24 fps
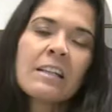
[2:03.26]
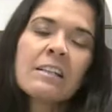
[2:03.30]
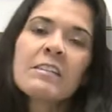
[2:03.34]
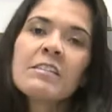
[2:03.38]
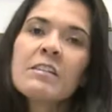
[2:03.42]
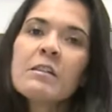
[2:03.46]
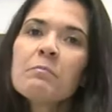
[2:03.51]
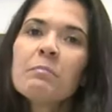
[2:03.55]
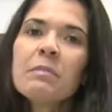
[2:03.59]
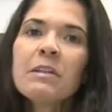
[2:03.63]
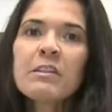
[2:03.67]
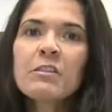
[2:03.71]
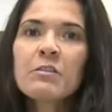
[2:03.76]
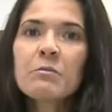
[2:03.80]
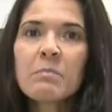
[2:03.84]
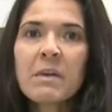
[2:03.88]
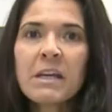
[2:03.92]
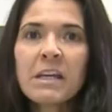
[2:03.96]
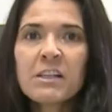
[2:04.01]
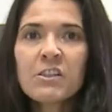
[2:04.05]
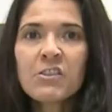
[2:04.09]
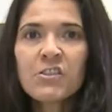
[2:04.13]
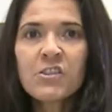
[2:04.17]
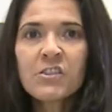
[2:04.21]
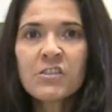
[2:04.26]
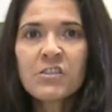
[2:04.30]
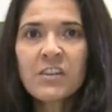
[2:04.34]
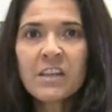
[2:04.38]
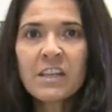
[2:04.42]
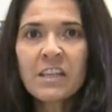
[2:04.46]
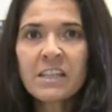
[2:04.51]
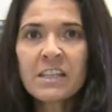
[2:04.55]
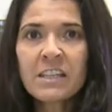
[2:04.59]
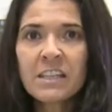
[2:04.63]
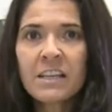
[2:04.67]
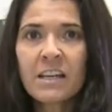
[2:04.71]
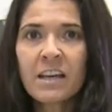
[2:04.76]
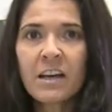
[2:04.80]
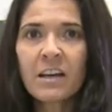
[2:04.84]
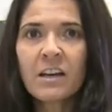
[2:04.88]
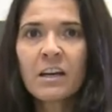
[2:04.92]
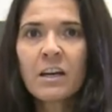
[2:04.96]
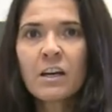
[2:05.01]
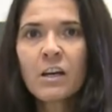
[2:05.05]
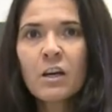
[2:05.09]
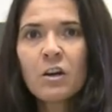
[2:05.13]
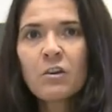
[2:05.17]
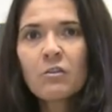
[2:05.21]
simplesmente seria
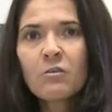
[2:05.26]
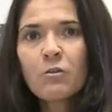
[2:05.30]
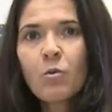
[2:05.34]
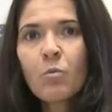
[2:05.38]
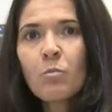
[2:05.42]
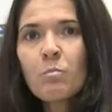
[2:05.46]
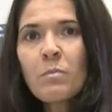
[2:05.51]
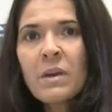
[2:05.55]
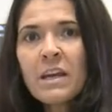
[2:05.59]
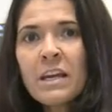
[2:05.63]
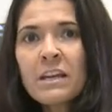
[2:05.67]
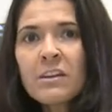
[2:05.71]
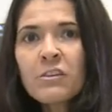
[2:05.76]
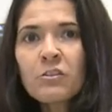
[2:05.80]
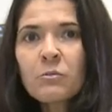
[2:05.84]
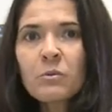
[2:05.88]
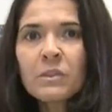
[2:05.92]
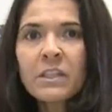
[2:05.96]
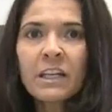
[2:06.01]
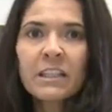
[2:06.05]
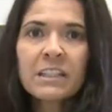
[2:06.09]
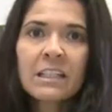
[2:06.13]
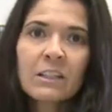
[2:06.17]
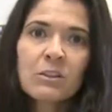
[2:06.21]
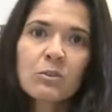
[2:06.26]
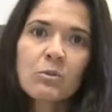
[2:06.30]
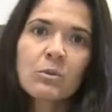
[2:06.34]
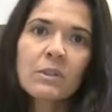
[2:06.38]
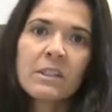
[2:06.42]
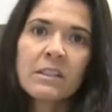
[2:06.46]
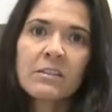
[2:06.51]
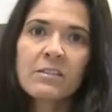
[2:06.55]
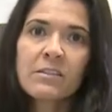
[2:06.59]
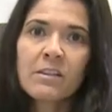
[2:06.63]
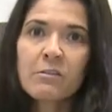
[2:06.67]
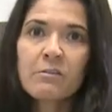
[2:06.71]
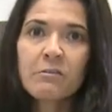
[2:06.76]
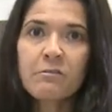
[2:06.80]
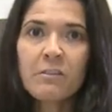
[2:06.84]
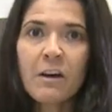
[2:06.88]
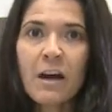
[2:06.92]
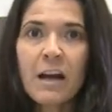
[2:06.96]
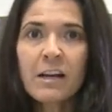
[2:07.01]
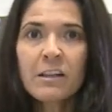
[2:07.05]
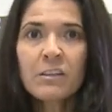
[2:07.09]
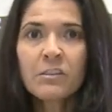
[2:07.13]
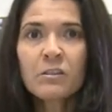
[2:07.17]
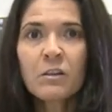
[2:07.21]
o mesmo que a natureza
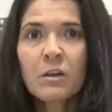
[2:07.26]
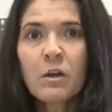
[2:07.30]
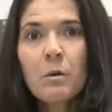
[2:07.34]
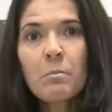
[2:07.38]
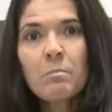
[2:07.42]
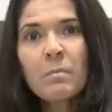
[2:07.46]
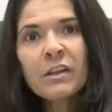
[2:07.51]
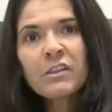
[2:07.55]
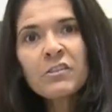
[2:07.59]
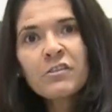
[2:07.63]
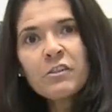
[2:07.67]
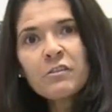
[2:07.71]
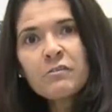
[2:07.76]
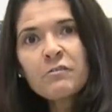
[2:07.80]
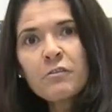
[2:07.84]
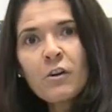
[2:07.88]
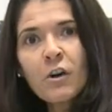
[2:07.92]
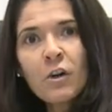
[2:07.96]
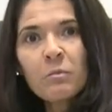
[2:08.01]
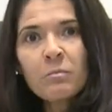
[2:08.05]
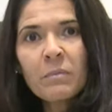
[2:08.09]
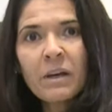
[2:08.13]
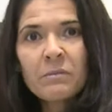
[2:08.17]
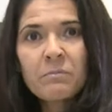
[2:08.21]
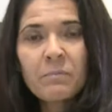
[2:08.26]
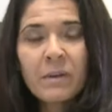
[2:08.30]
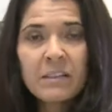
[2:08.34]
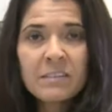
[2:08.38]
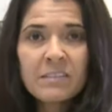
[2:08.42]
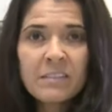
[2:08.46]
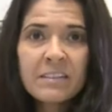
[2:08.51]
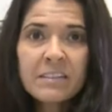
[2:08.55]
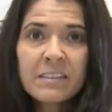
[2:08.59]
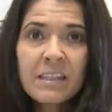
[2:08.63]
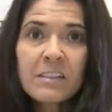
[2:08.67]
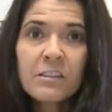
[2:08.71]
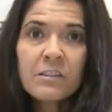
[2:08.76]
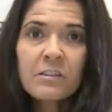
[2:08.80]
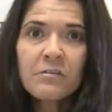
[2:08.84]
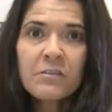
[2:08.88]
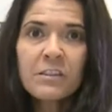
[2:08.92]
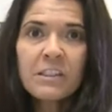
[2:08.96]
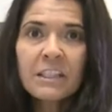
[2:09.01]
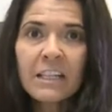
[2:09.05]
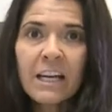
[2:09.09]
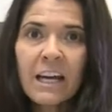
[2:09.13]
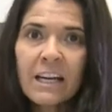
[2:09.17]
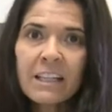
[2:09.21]
faz, mas de forma mais
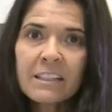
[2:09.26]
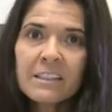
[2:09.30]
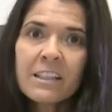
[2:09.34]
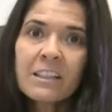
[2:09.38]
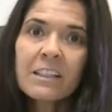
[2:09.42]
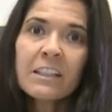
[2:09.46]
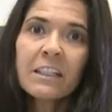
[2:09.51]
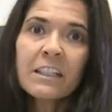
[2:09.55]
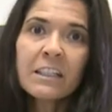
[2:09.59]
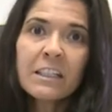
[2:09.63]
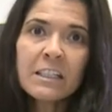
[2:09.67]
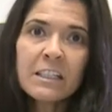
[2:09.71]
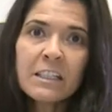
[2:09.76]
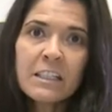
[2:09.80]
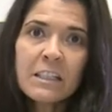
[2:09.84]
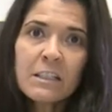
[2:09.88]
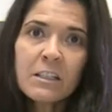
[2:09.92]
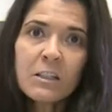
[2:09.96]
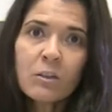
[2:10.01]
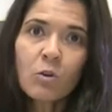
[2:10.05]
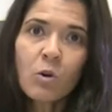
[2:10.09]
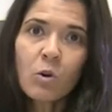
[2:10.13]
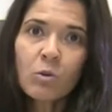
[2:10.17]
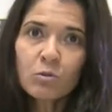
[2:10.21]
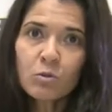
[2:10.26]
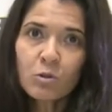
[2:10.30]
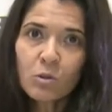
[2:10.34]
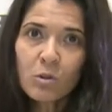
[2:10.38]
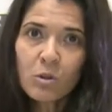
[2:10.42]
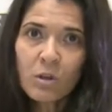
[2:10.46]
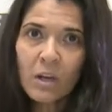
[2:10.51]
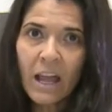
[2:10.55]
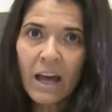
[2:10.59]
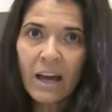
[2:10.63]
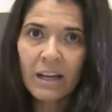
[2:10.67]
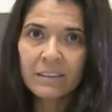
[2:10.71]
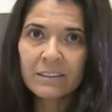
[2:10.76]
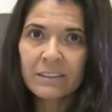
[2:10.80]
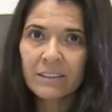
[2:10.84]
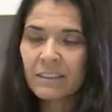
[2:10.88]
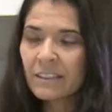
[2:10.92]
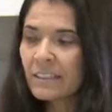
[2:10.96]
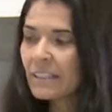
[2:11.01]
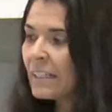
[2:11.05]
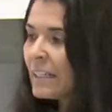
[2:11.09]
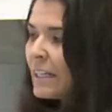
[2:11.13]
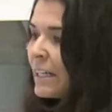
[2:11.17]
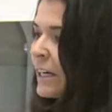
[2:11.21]
intensificada e controlada.
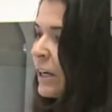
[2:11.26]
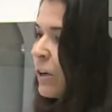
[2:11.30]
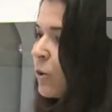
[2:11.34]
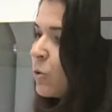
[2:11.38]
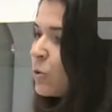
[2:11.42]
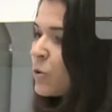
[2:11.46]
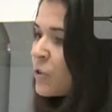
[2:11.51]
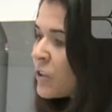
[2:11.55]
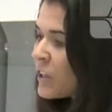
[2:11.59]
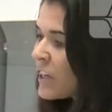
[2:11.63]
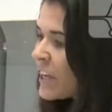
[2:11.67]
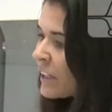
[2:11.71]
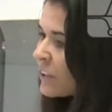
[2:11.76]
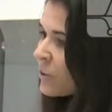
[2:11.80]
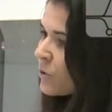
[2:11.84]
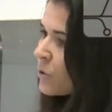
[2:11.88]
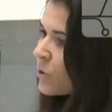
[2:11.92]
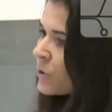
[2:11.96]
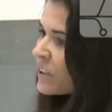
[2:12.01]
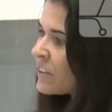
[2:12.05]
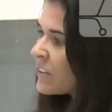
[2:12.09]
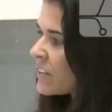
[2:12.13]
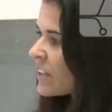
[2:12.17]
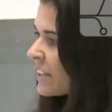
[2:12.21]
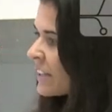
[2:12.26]
Os reatores